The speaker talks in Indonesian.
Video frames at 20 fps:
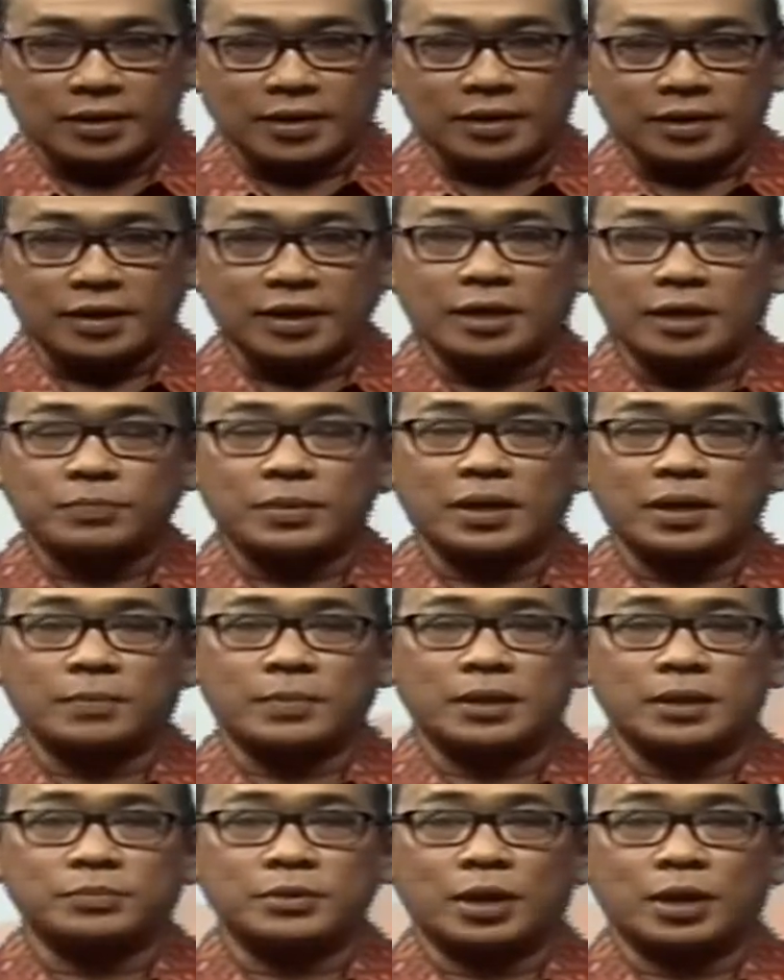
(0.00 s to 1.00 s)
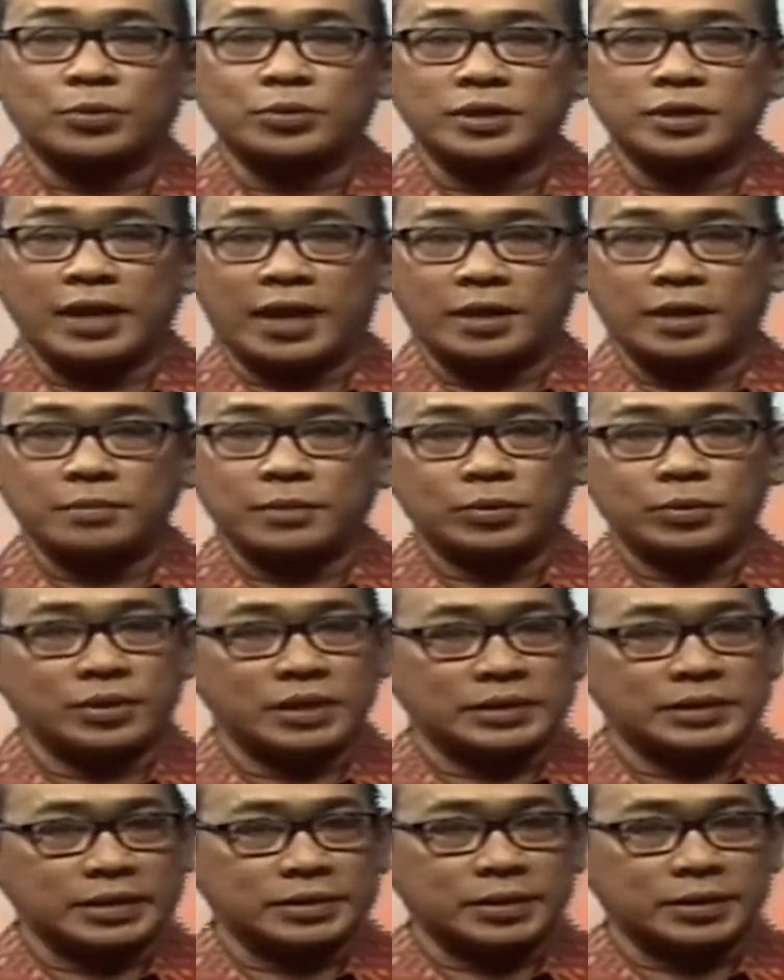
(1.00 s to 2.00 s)
Dengan penerapan perilaku 3M,
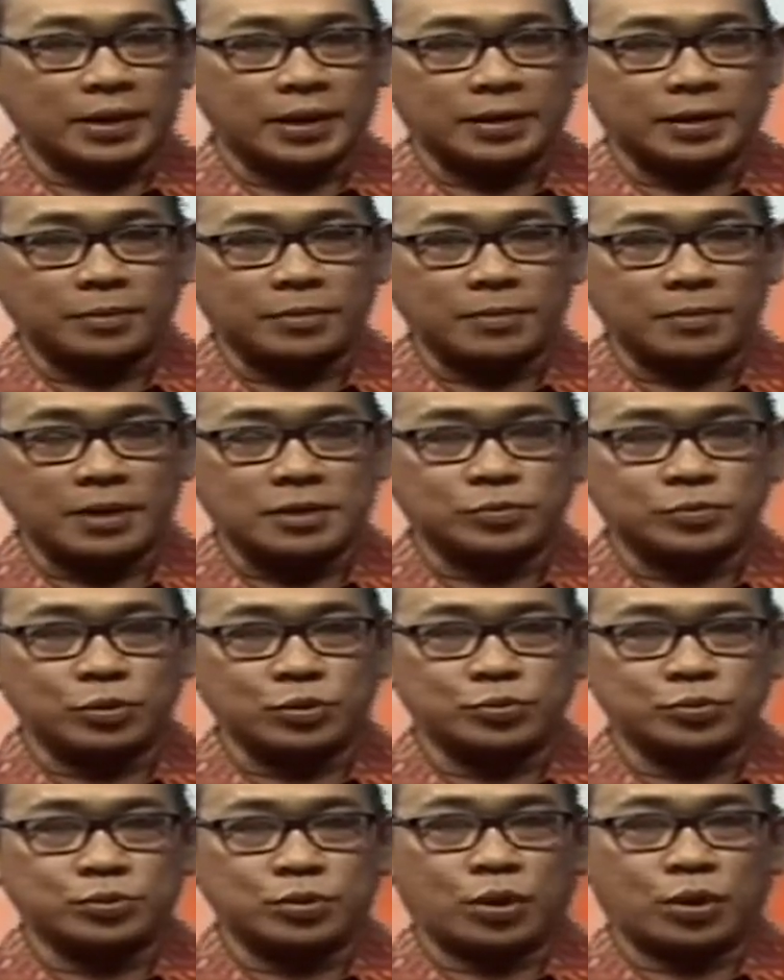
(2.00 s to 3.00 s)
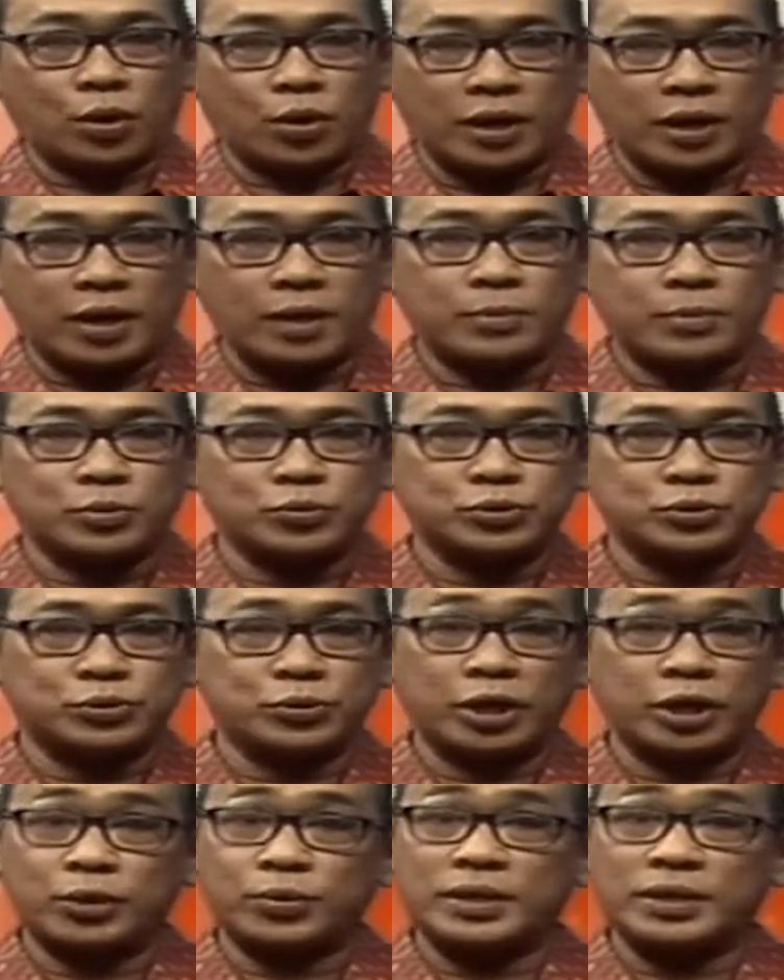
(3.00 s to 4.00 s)
Indonesia segera terbebas virus corona
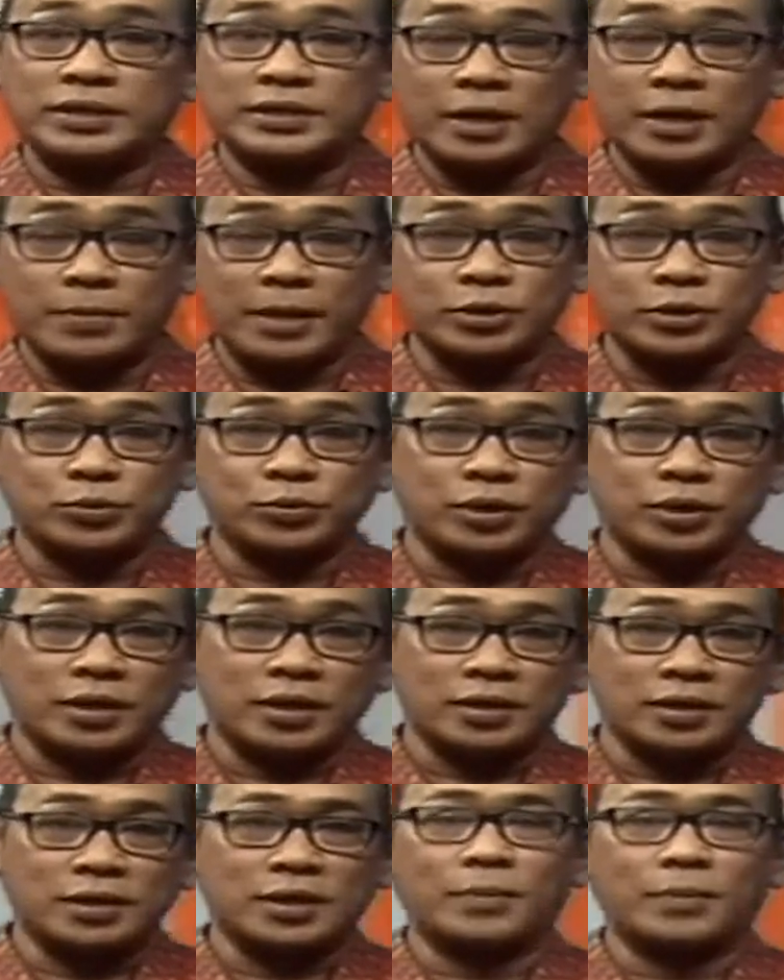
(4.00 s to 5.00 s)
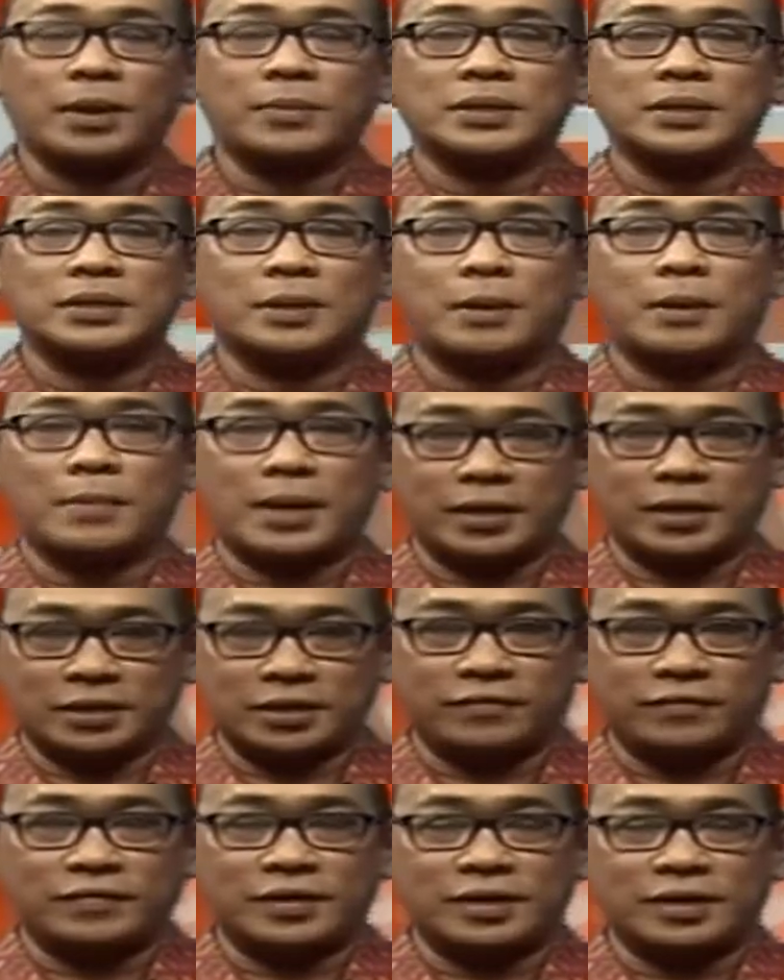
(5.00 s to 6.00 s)
menuju Indonesia maju. Tetaplah bersama Bali
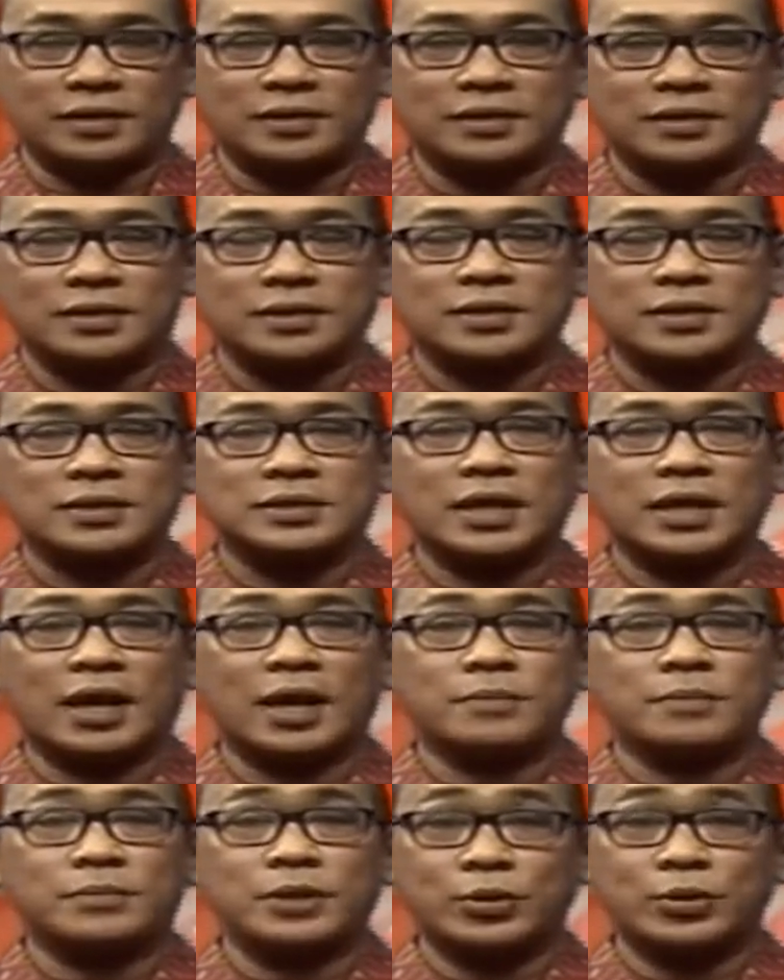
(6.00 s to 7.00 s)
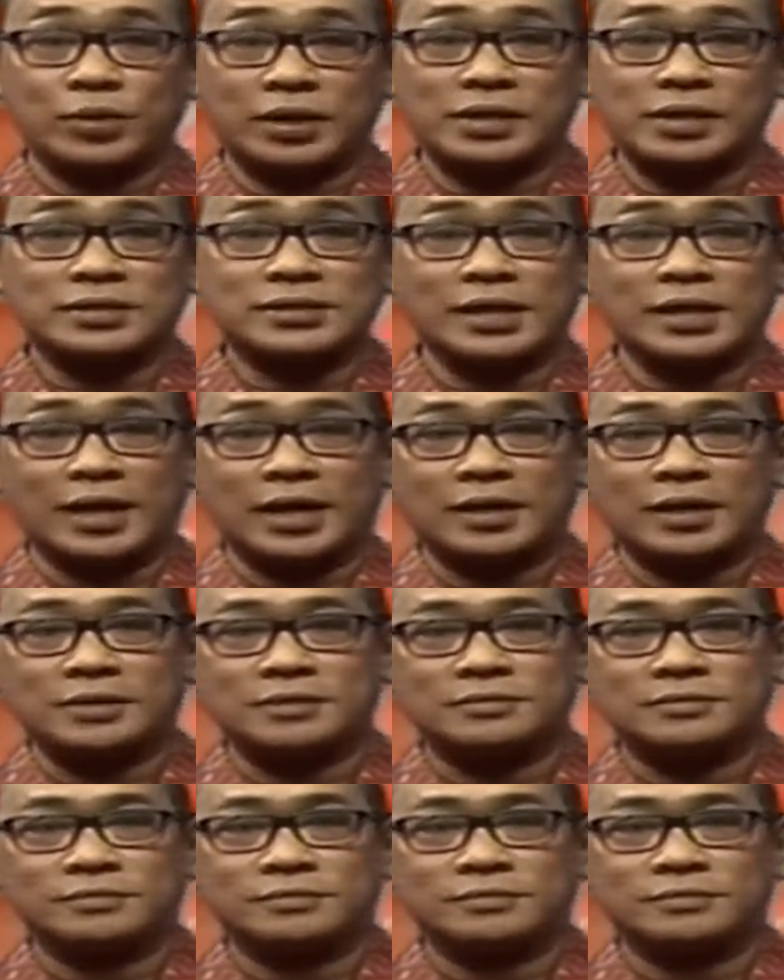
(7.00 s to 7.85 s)
TV. Salam Indonesia.